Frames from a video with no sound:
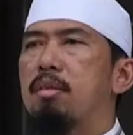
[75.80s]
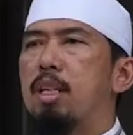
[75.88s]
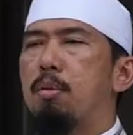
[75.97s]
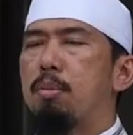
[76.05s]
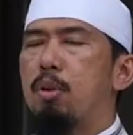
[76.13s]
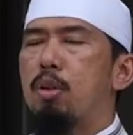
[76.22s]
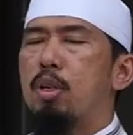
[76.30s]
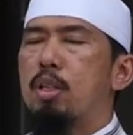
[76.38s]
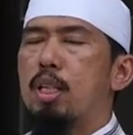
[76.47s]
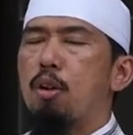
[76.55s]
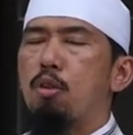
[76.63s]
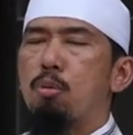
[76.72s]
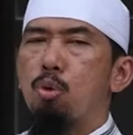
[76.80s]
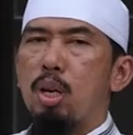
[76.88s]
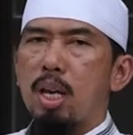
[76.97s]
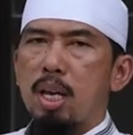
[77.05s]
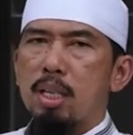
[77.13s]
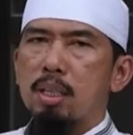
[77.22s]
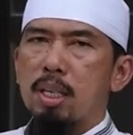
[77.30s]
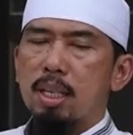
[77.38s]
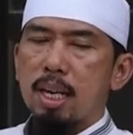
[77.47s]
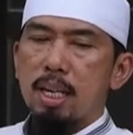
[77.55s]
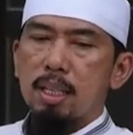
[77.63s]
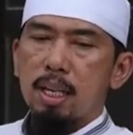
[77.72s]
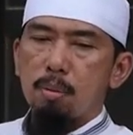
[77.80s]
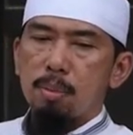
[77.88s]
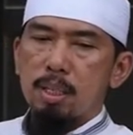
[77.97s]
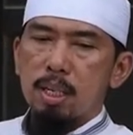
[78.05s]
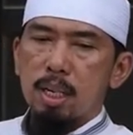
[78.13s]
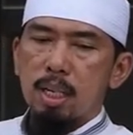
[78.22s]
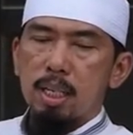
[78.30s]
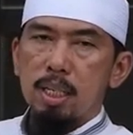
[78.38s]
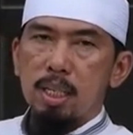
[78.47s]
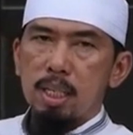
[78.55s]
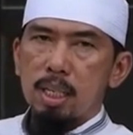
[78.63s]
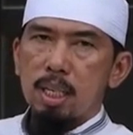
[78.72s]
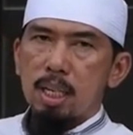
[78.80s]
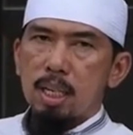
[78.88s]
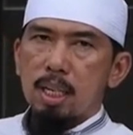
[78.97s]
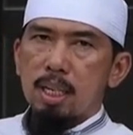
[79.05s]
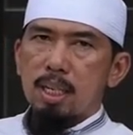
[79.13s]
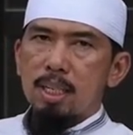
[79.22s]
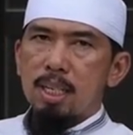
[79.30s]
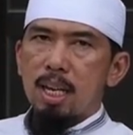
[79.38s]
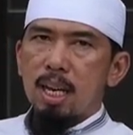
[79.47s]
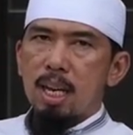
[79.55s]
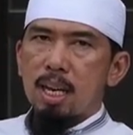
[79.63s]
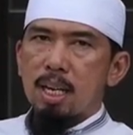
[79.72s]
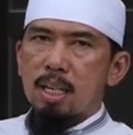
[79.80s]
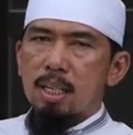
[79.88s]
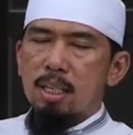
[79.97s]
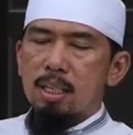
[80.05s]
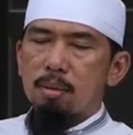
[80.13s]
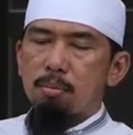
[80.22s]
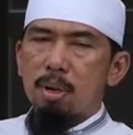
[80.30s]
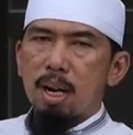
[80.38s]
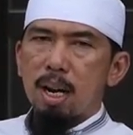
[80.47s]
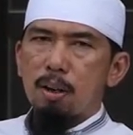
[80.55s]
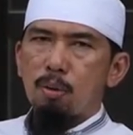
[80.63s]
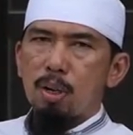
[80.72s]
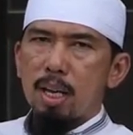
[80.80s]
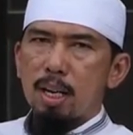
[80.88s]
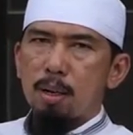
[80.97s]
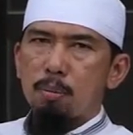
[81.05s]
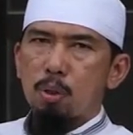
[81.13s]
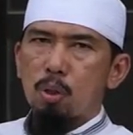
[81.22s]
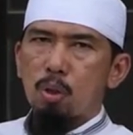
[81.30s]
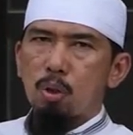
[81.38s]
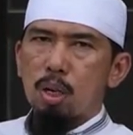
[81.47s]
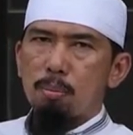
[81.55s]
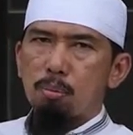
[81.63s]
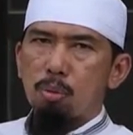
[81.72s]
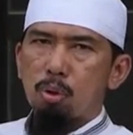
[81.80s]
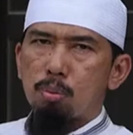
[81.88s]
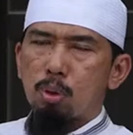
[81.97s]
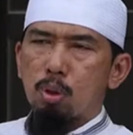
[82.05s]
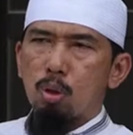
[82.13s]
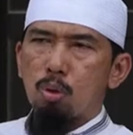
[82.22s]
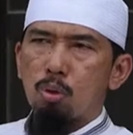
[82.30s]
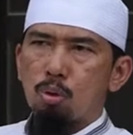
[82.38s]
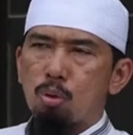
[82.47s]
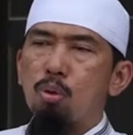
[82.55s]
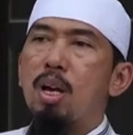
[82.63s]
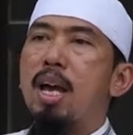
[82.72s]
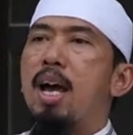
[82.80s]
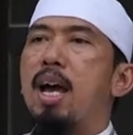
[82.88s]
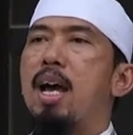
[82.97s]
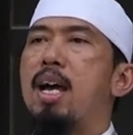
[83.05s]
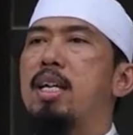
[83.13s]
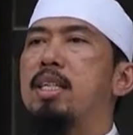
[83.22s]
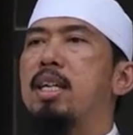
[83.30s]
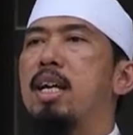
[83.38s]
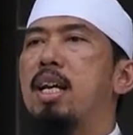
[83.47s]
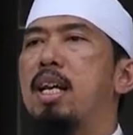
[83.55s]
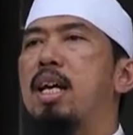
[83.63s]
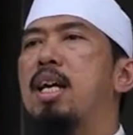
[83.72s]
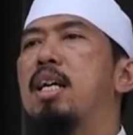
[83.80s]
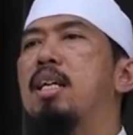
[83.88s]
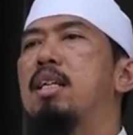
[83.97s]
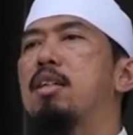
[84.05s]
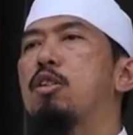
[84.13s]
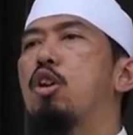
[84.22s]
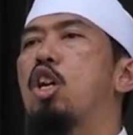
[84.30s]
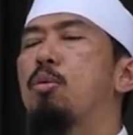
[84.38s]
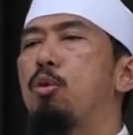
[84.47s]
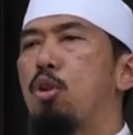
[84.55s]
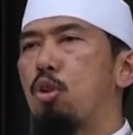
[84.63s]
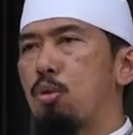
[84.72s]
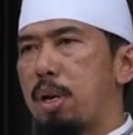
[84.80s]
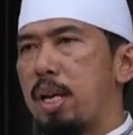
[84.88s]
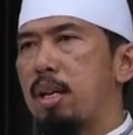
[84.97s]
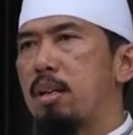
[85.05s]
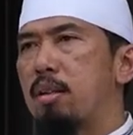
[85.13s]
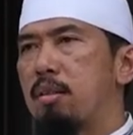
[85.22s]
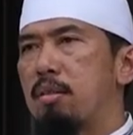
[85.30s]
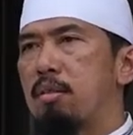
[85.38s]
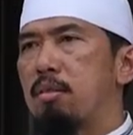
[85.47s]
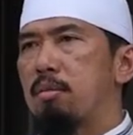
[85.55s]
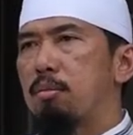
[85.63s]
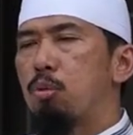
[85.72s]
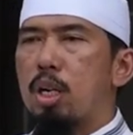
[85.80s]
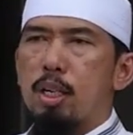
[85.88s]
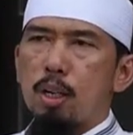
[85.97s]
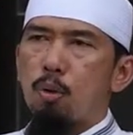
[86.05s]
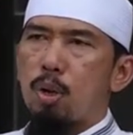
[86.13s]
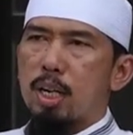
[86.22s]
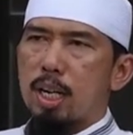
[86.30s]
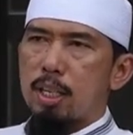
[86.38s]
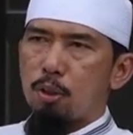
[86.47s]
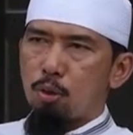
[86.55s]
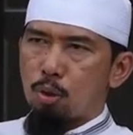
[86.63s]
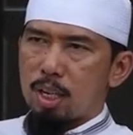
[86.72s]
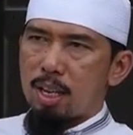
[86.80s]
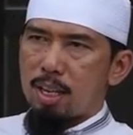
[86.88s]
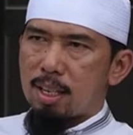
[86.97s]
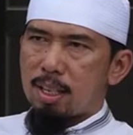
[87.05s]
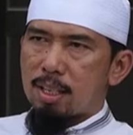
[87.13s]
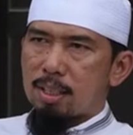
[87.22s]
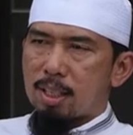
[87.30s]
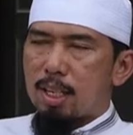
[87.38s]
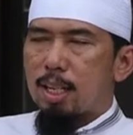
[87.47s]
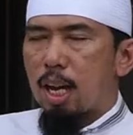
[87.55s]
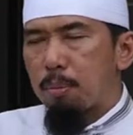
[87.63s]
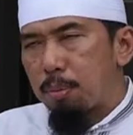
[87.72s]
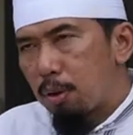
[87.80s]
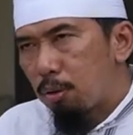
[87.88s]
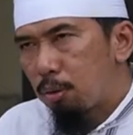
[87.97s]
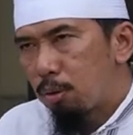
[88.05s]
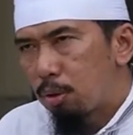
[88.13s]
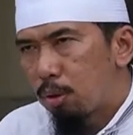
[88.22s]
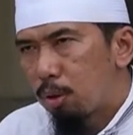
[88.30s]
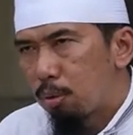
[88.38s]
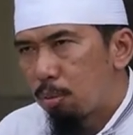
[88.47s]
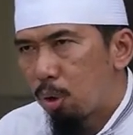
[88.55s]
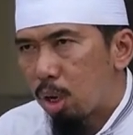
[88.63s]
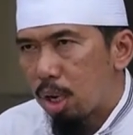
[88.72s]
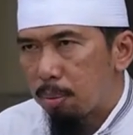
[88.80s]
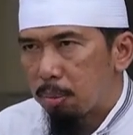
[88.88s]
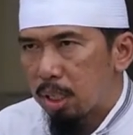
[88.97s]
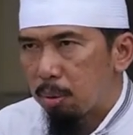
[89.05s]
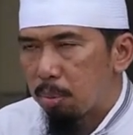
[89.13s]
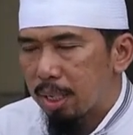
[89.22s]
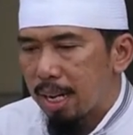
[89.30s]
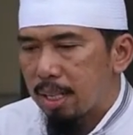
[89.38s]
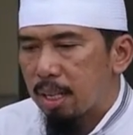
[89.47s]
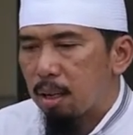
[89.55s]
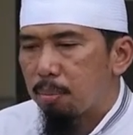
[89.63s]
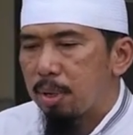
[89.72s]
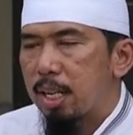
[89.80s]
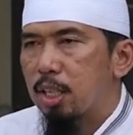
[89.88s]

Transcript: Yang perlu diketahui pula terkait dengan masalah ini yang berlaku larangan potong rambut, potong kuku hanyalah sahibul kurban, bukan keluarganya juga. Jadi nggak perlu Mukarrib ini berkata kepada